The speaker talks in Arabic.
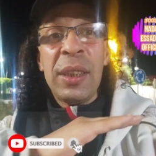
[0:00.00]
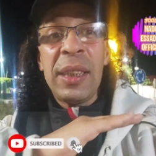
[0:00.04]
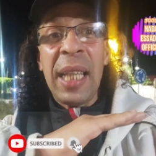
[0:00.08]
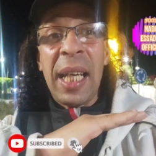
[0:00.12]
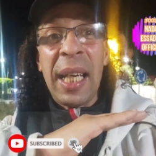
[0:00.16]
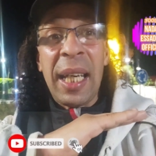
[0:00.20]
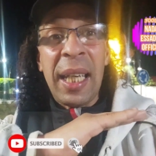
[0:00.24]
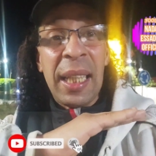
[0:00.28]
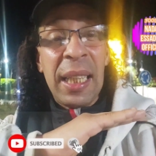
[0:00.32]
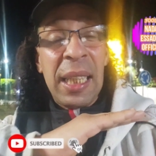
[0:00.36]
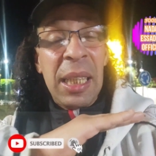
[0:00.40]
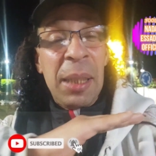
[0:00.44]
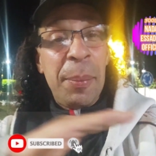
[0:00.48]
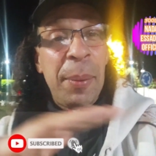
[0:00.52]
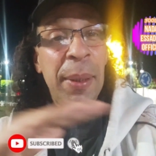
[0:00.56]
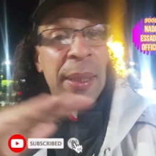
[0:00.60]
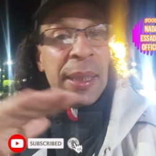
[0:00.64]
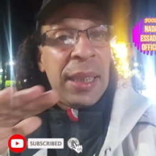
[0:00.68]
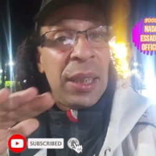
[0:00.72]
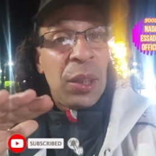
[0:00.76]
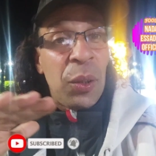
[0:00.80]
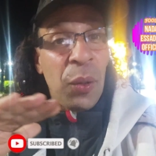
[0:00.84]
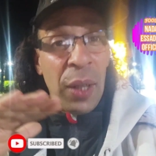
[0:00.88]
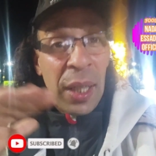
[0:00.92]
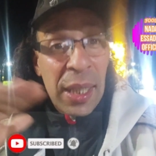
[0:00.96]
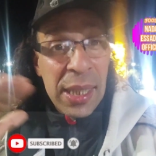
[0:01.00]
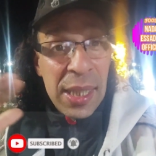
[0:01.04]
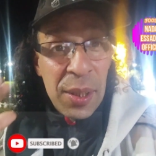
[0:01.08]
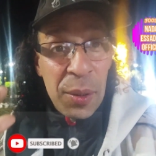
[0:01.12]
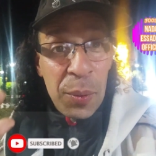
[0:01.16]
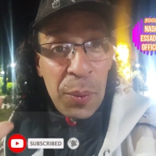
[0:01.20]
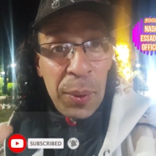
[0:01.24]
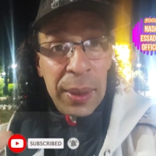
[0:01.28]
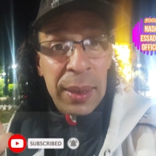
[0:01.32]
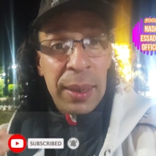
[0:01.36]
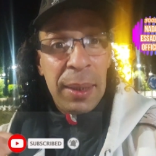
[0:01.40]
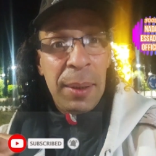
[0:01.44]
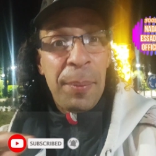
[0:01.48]
داخل الباديه وخارج
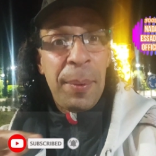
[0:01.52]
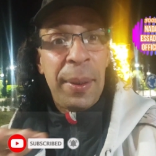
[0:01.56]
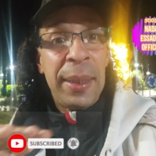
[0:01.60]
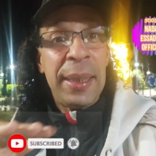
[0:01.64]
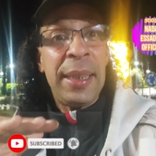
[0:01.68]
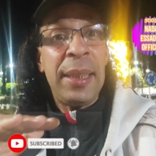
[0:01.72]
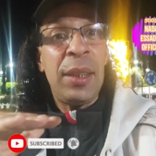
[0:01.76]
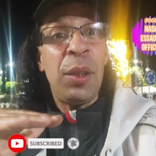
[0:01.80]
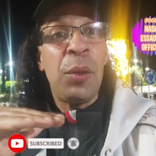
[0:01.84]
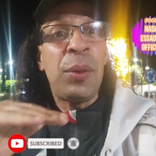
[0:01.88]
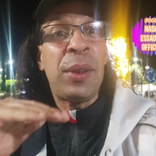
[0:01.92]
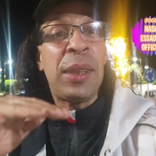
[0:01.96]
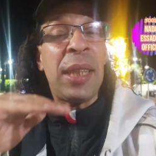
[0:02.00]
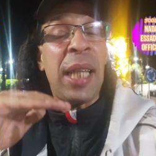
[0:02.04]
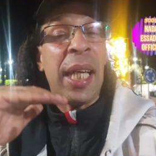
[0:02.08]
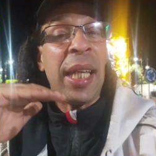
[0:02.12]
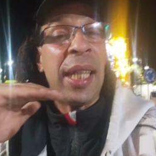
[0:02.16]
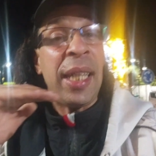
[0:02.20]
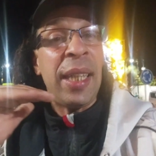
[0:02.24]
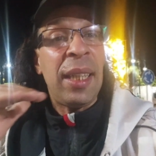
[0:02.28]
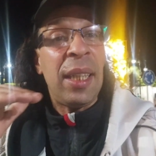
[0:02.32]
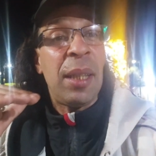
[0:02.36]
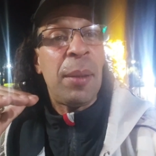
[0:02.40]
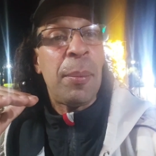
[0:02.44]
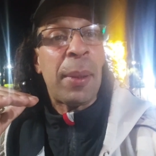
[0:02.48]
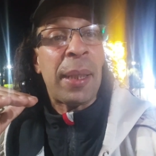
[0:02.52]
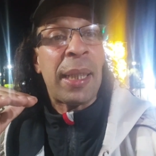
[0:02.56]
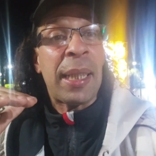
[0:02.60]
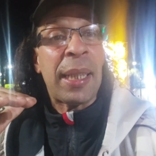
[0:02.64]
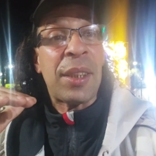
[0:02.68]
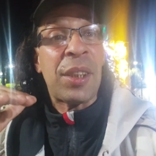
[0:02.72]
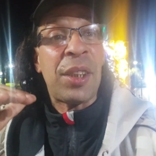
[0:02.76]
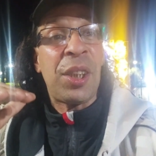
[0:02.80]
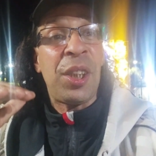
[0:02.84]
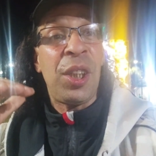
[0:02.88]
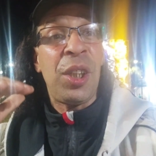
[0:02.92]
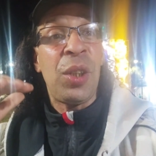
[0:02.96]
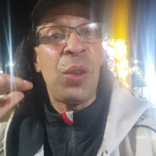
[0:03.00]
الباديه وتحيه
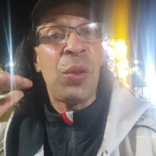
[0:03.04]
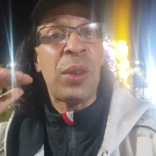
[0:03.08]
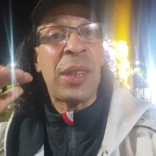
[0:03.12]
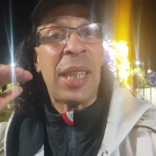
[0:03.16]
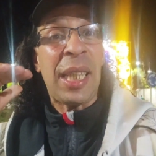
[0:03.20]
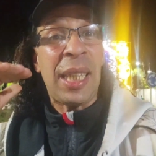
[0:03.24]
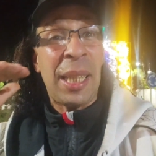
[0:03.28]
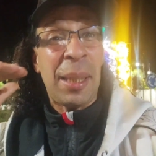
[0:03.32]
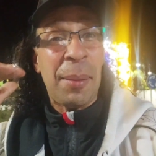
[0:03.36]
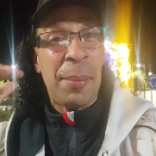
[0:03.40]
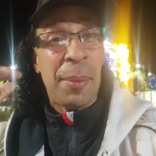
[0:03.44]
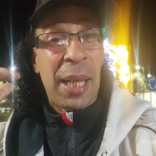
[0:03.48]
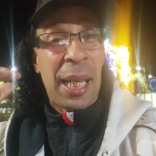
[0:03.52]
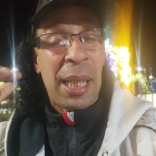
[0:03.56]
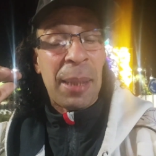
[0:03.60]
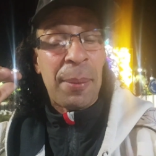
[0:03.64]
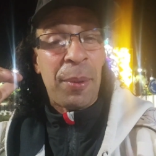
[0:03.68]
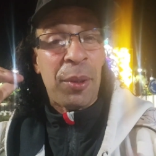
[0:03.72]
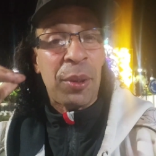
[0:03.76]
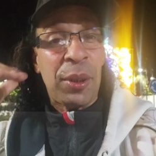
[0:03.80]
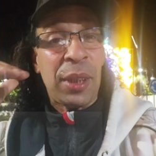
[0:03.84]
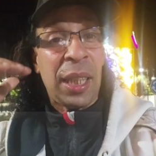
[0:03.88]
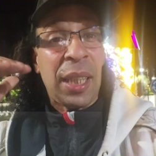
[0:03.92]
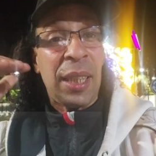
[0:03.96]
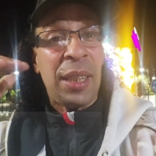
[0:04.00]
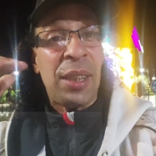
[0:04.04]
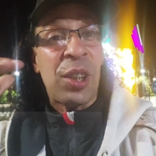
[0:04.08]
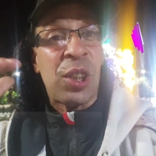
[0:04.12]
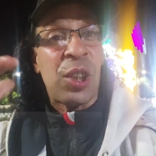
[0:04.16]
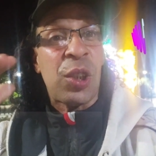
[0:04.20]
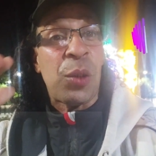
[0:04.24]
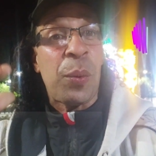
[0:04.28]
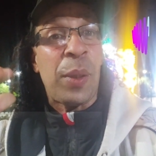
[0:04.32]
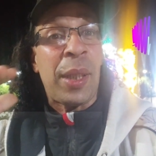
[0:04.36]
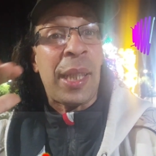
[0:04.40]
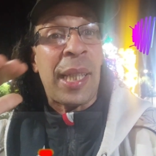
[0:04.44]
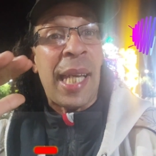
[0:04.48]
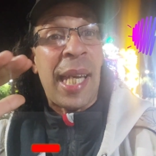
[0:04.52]
لمراكشيين وتحيه للمغاربه وتحيه
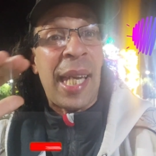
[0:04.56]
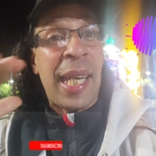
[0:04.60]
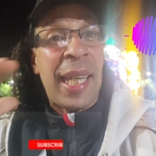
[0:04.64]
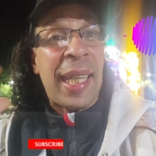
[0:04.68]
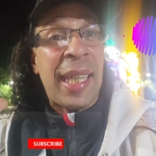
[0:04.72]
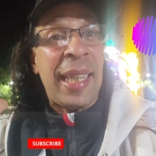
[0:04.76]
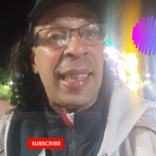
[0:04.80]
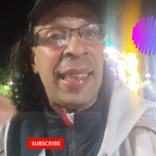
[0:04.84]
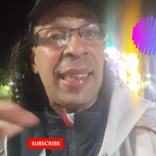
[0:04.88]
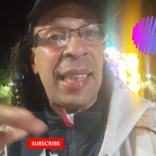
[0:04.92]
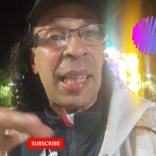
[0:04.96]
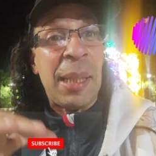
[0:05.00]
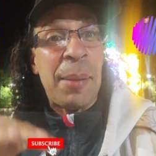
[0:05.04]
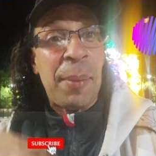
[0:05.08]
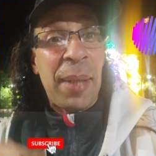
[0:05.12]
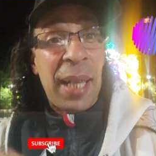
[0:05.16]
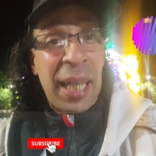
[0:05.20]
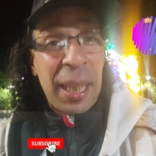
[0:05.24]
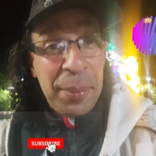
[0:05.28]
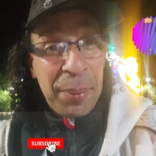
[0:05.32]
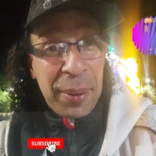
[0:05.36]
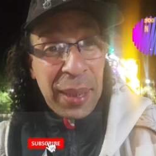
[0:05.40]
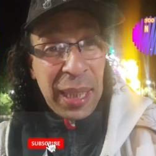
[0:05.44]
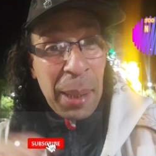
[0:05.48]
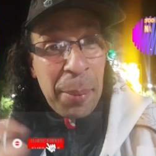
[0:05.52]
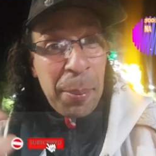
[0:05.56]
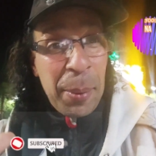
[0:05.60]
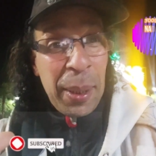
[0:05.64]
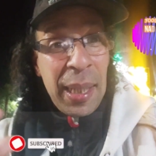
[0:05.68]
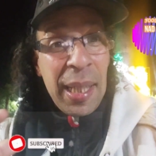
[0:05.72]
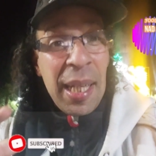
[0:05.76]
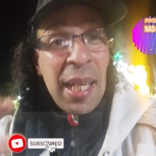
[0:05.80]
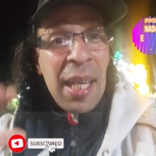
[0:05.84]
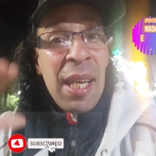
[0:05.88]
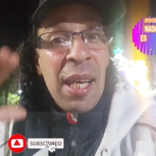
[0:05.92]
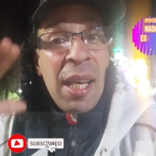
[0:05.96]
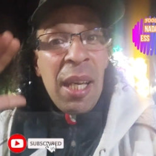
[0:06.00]
للصويره اكادير المغرب كامل